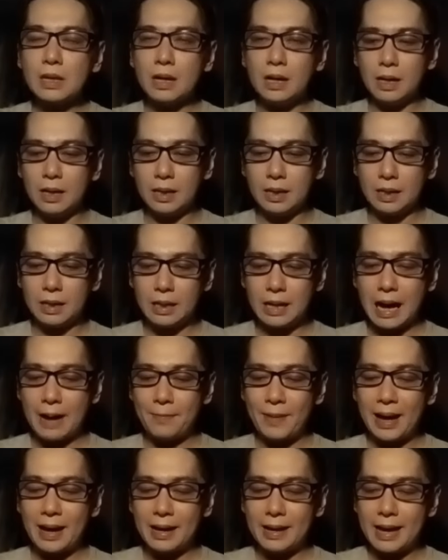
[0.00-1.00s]
uh,
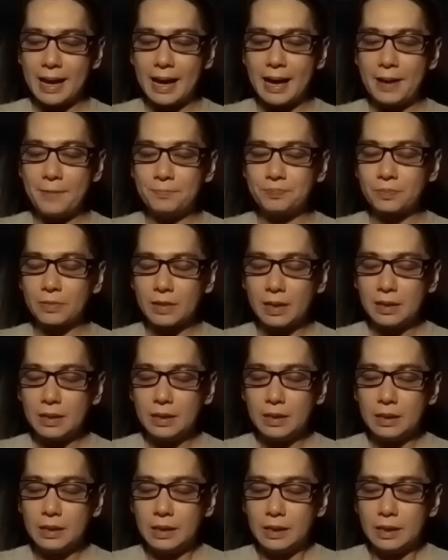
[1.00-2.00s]
apa ya
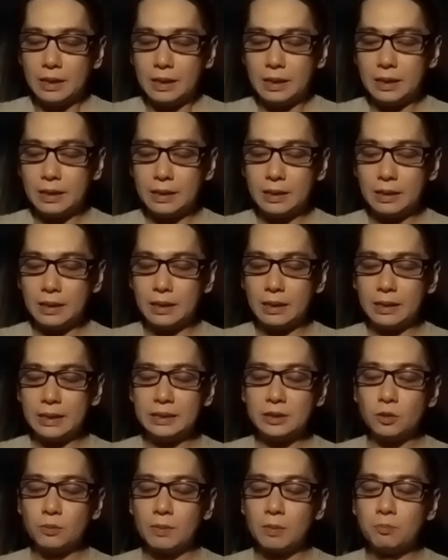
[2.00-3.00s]
uh,
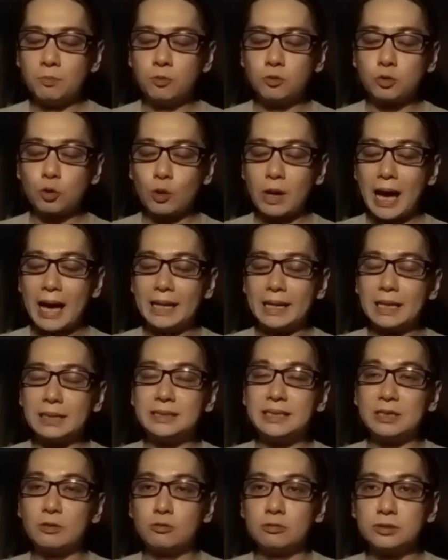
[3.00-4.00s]
itu membutuhkan
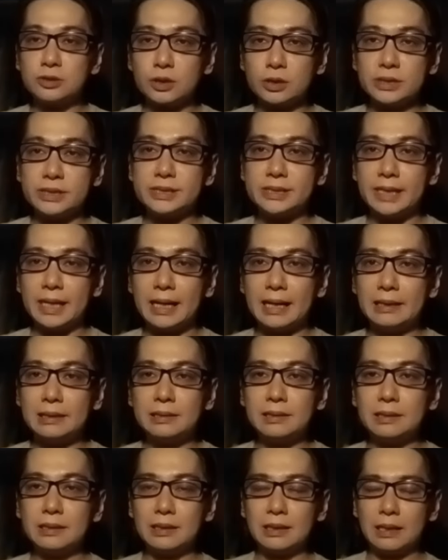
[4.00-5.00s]
energi khusus ya
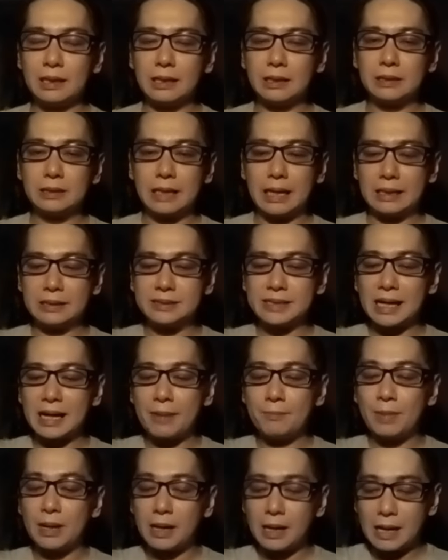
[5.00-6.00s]
dan
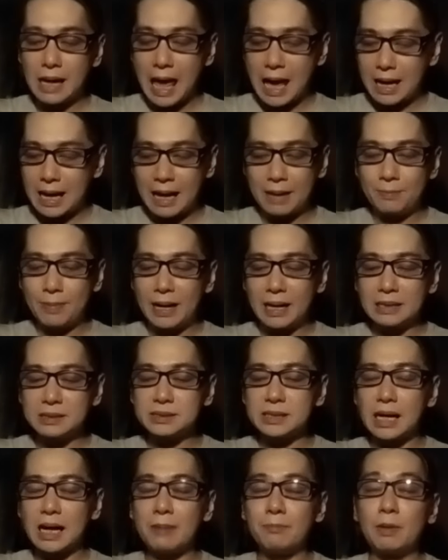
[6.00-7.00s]
sangat melelahkan banget,
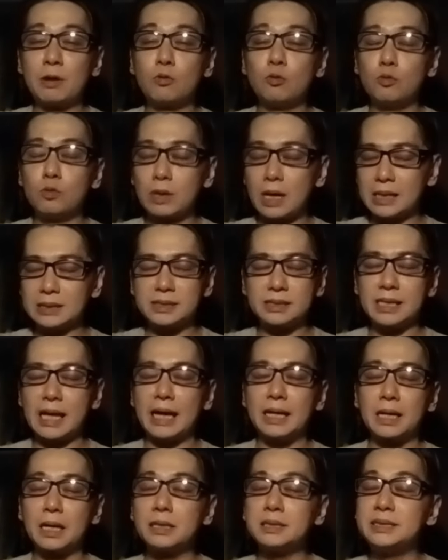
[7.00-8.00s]
sangat menguras
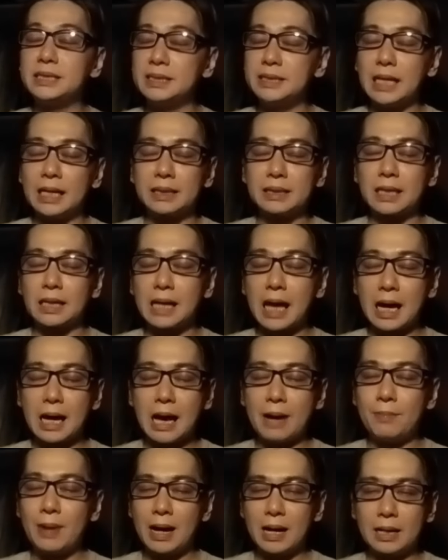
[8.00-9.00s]
energi dan
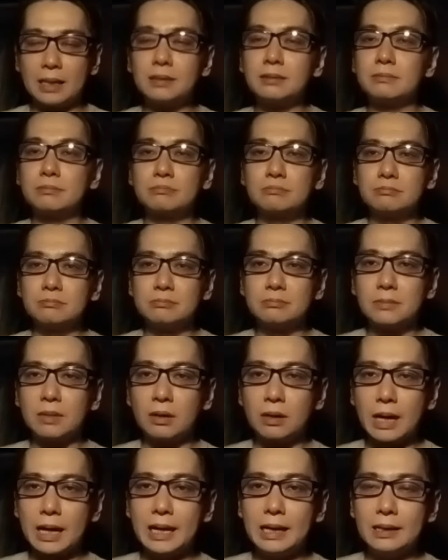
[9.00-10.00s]
tenaga banget.
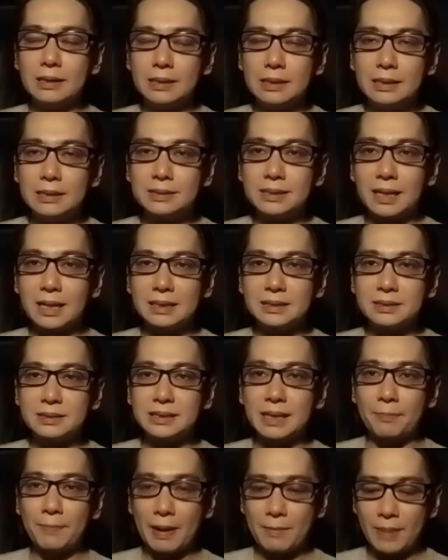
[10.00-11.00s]
Oke, okay? sangat
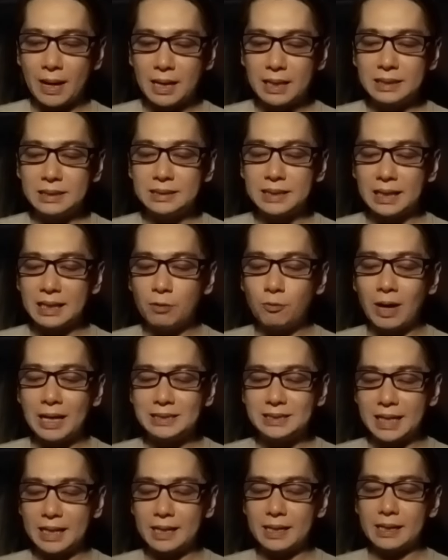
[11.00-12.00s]
capek banget. Jadi
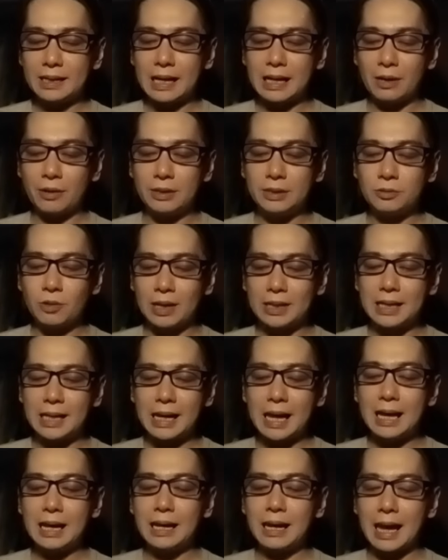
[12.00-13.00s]
wajar kalau itu
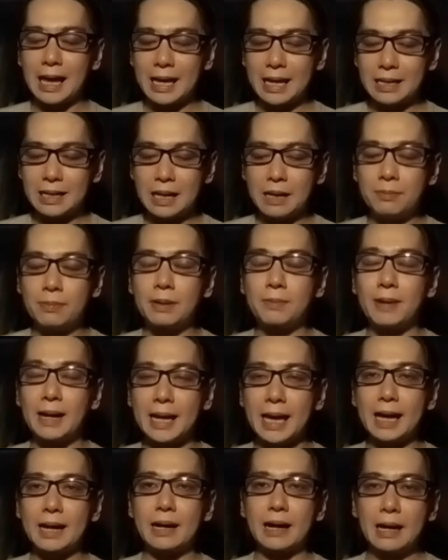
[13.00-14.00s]
adalah layanan
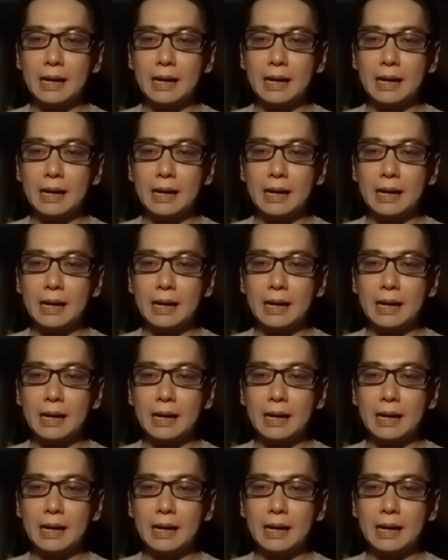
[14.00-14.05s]
berbayar.